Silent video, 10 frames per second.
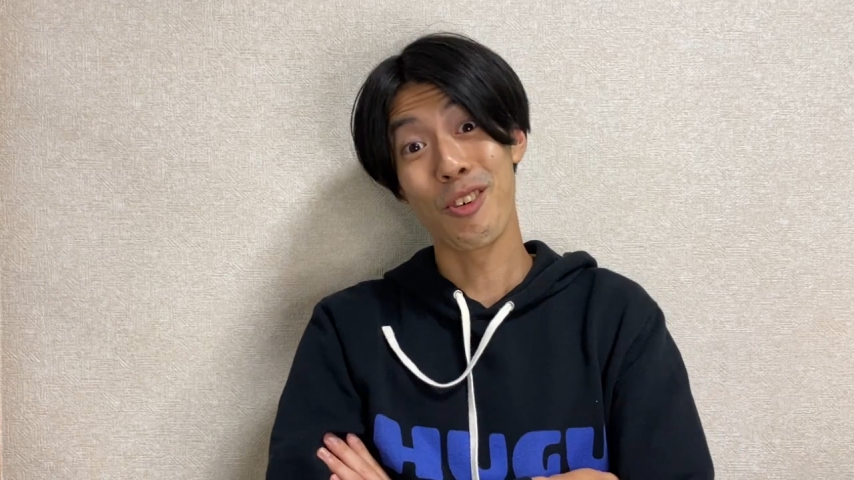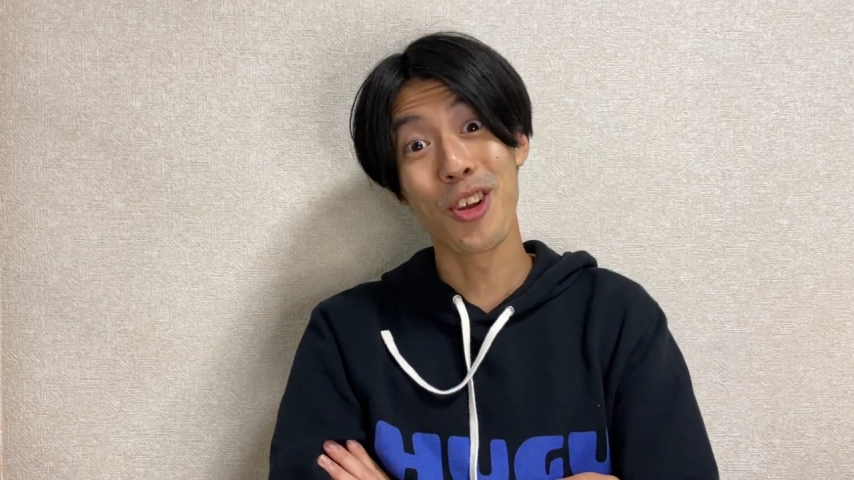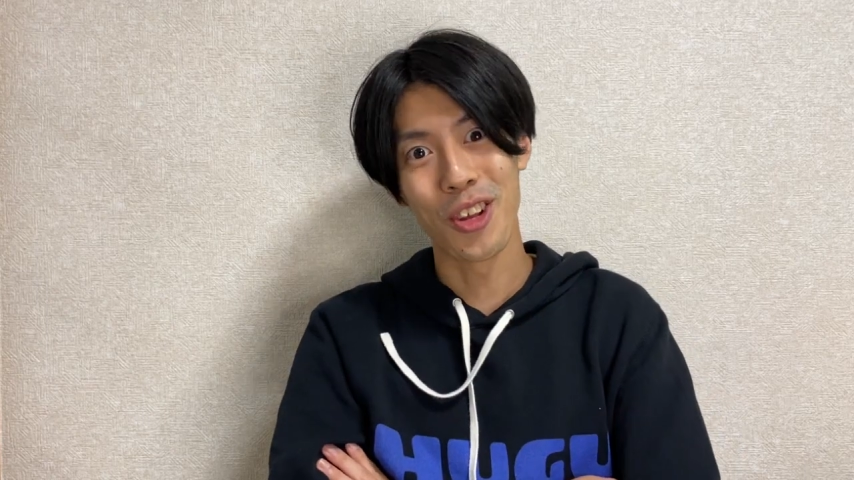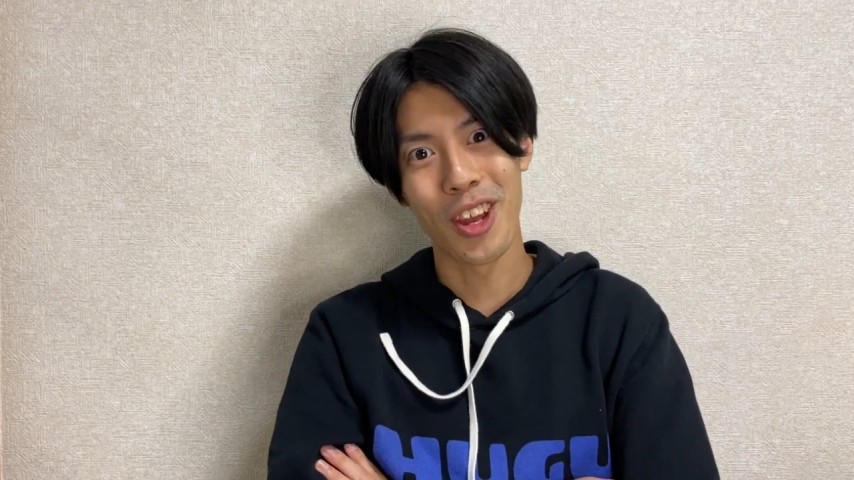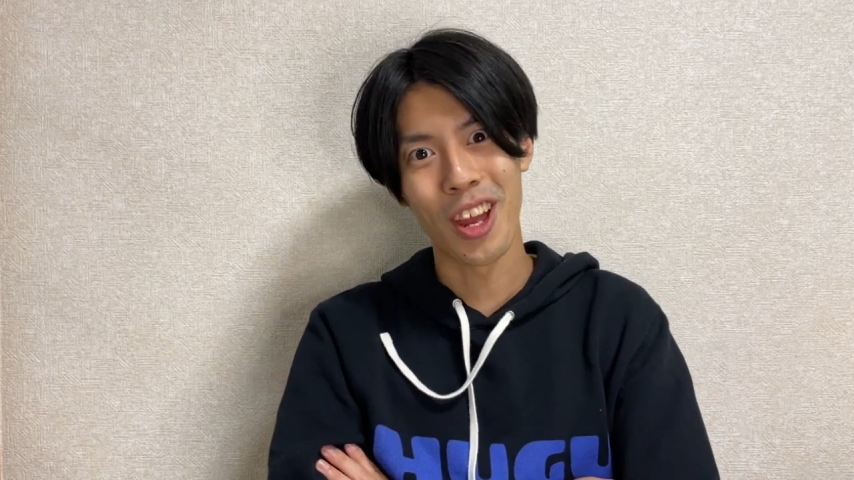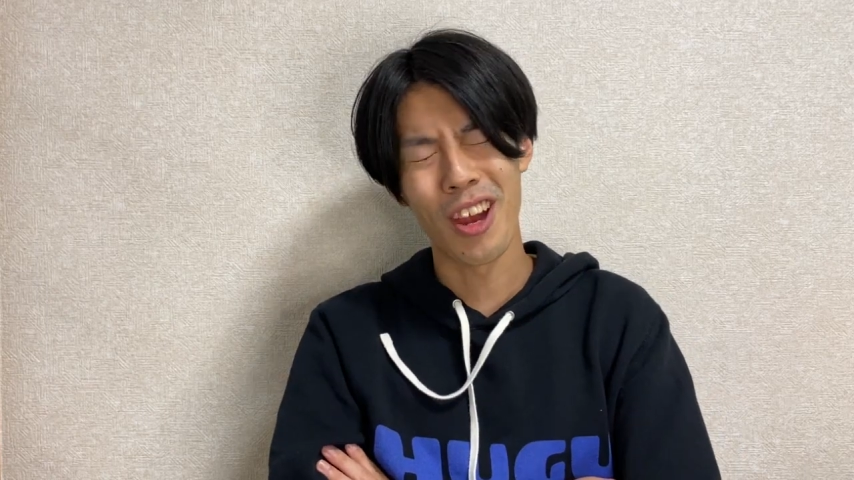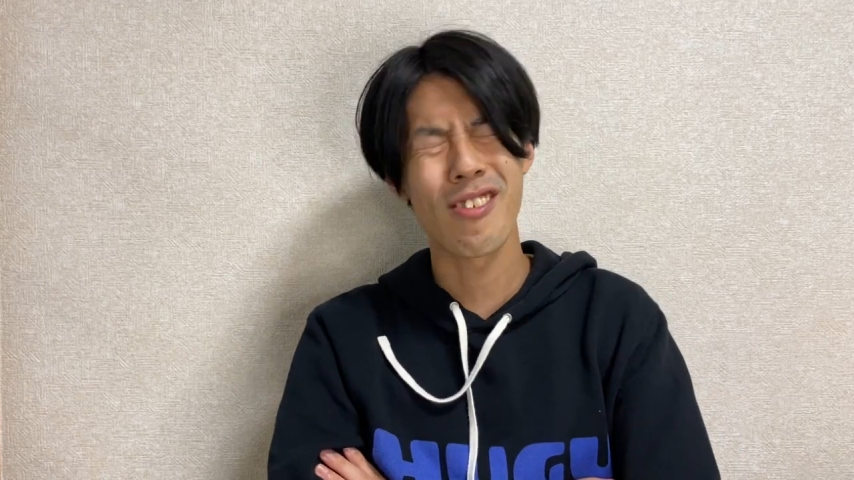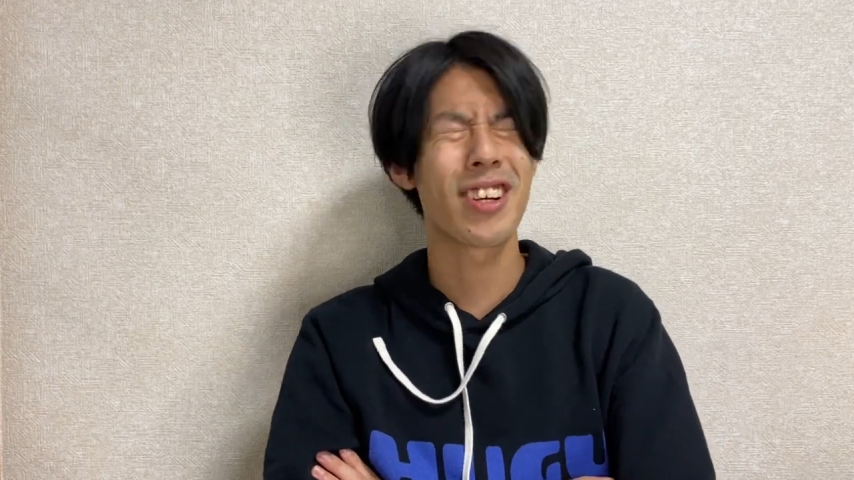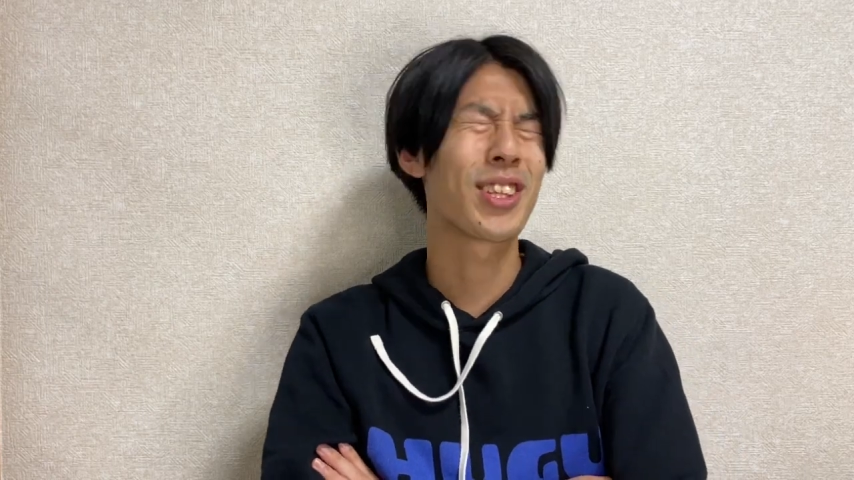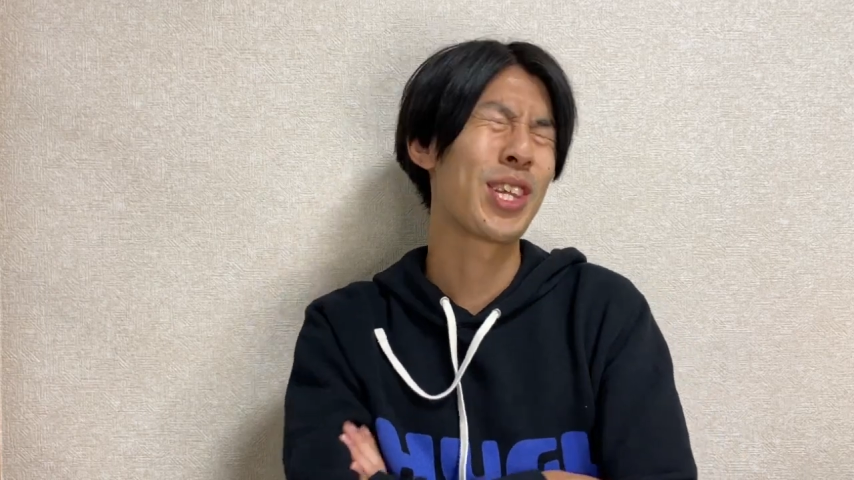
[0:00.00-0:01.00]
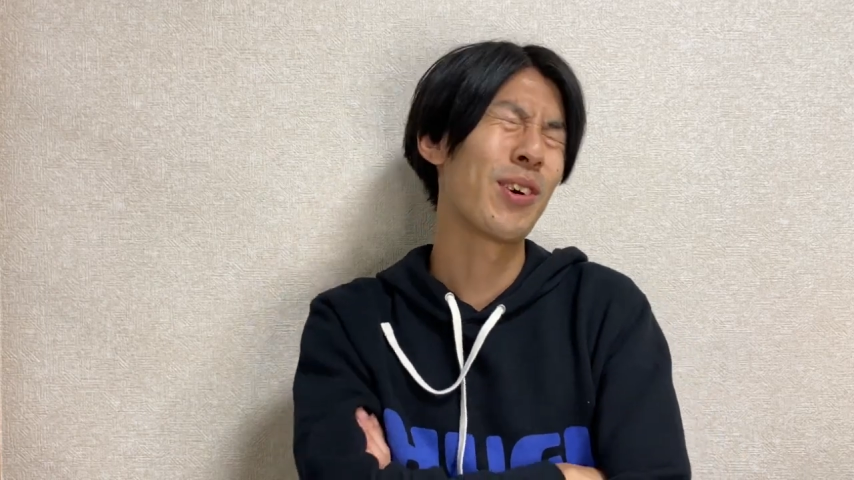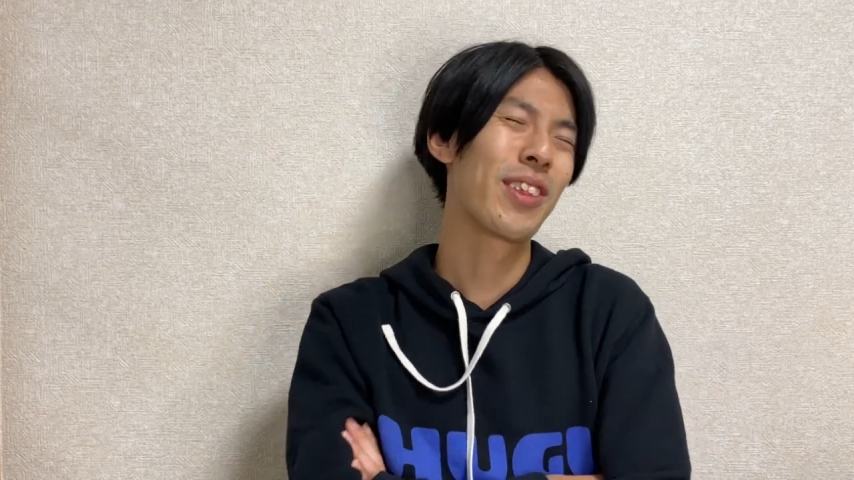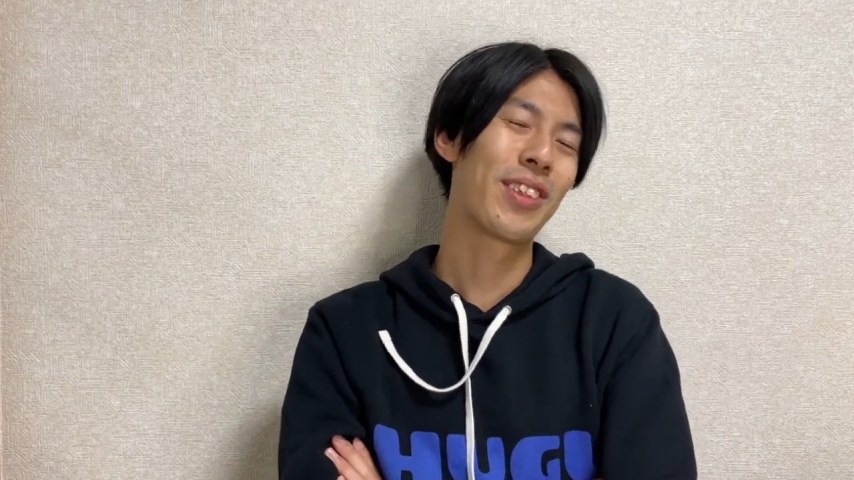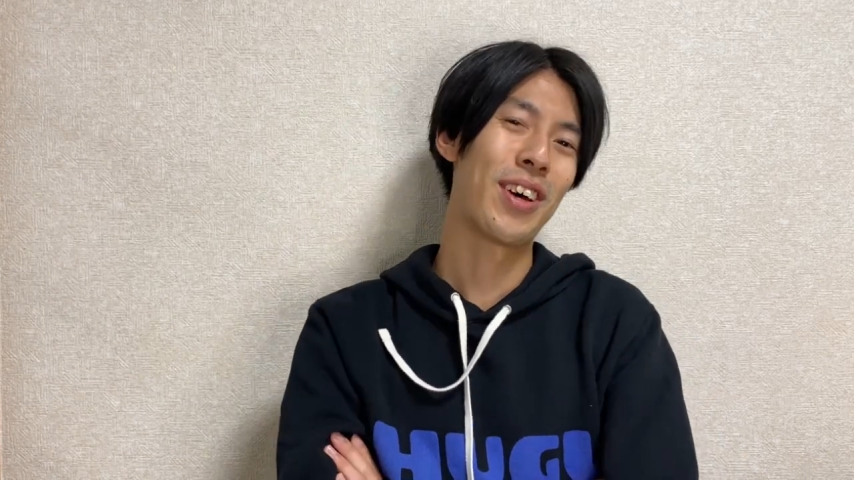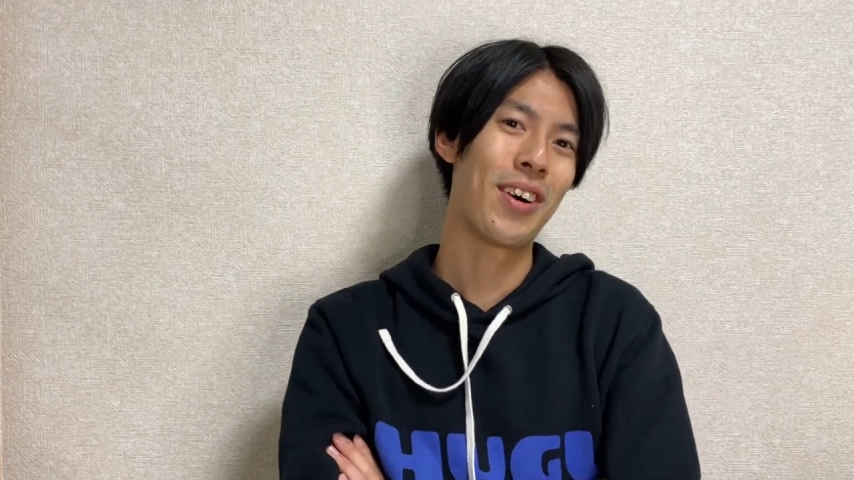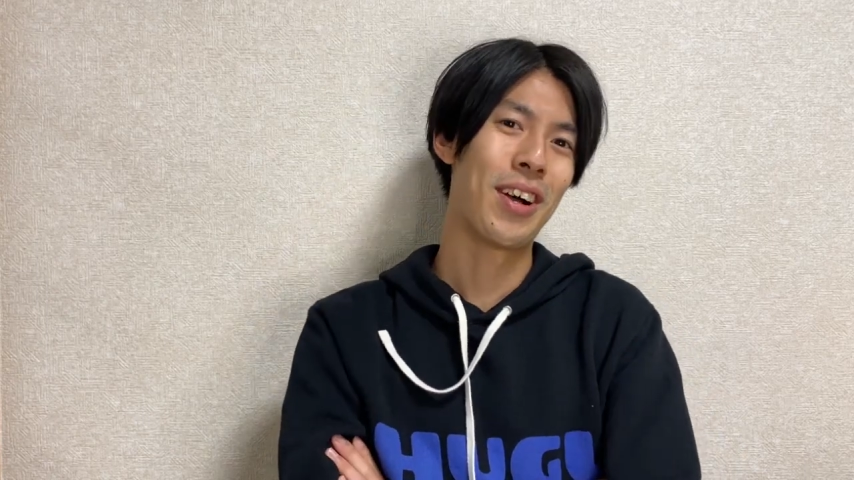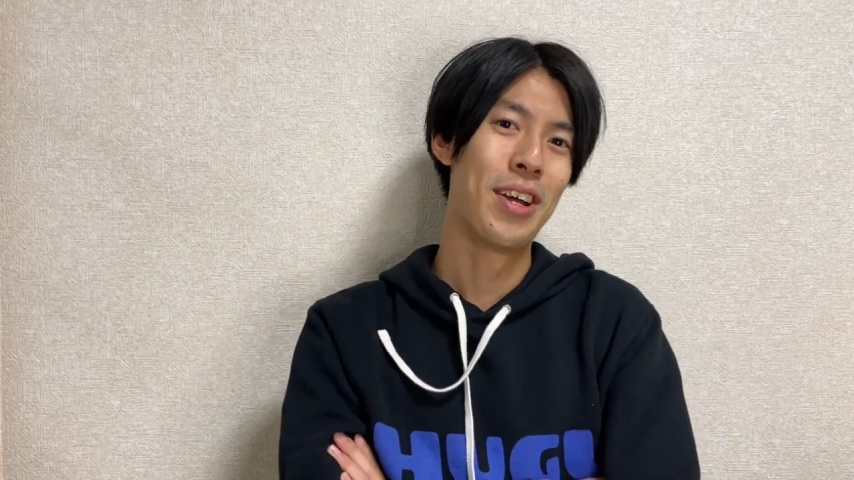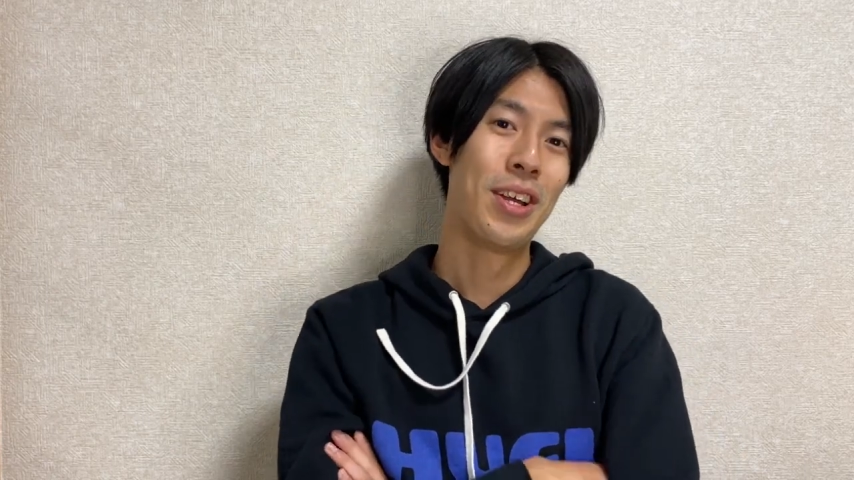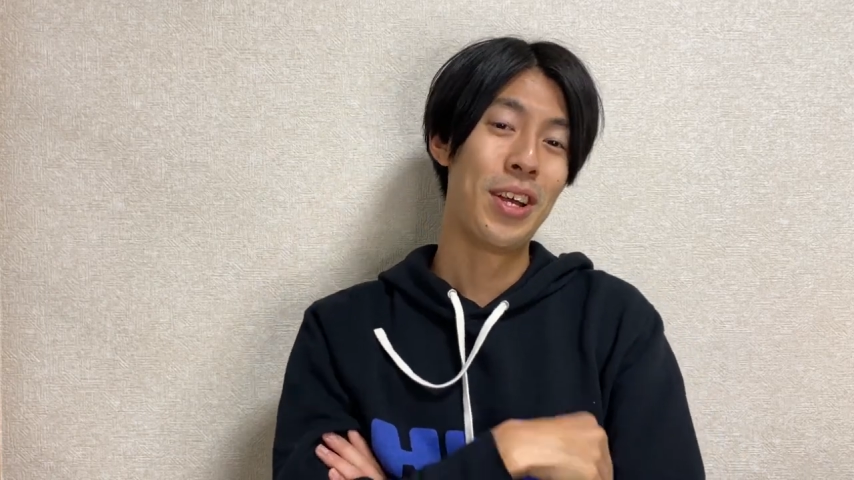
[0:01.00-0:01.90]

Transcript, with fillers: ん元気よかったよかった。